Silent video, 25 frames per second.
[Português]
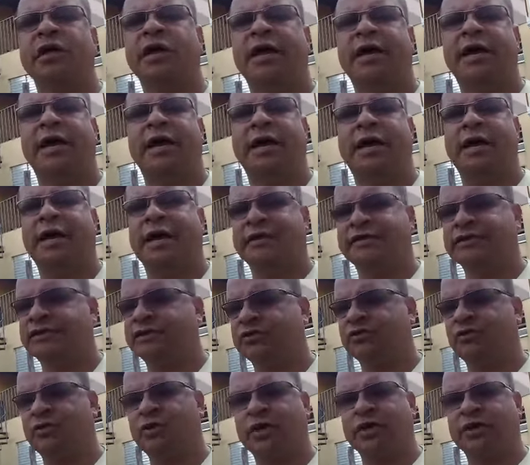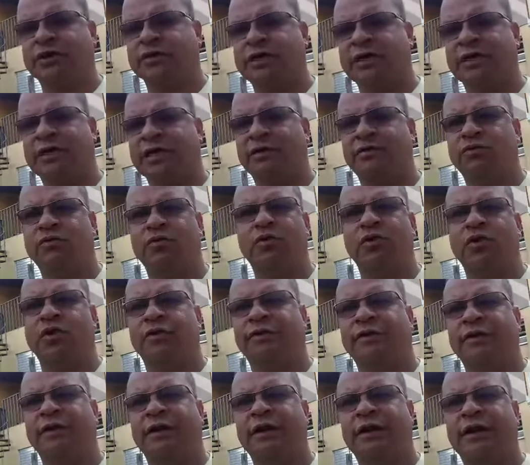É, é a gente coloca cada
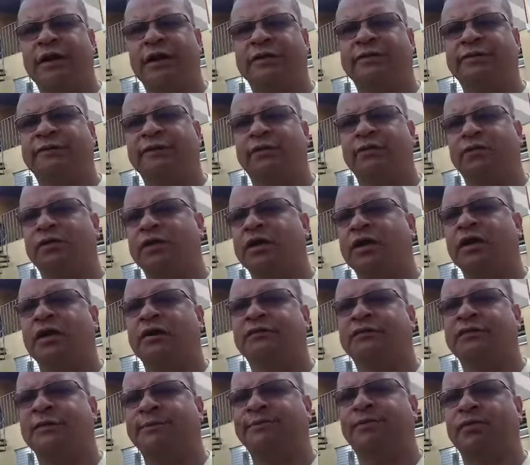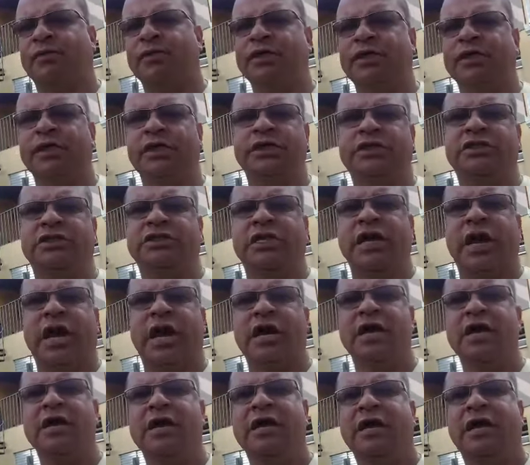coisa: é, segurança,
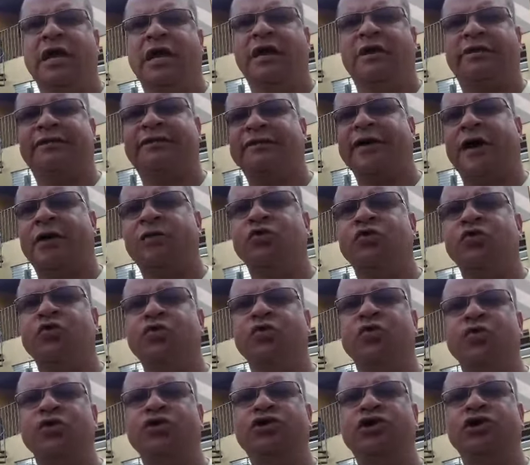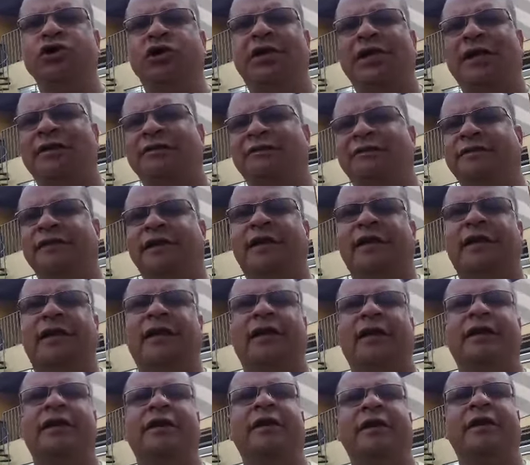política, é, saúde,
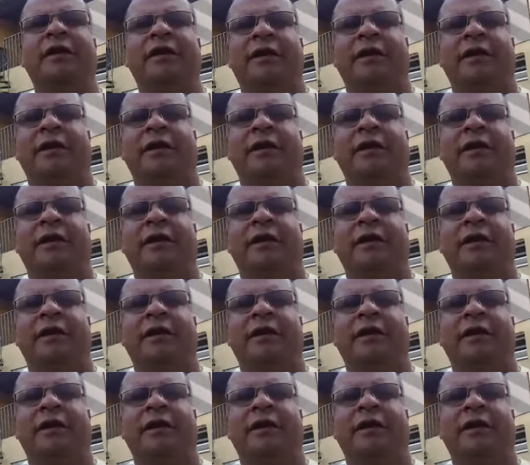lazer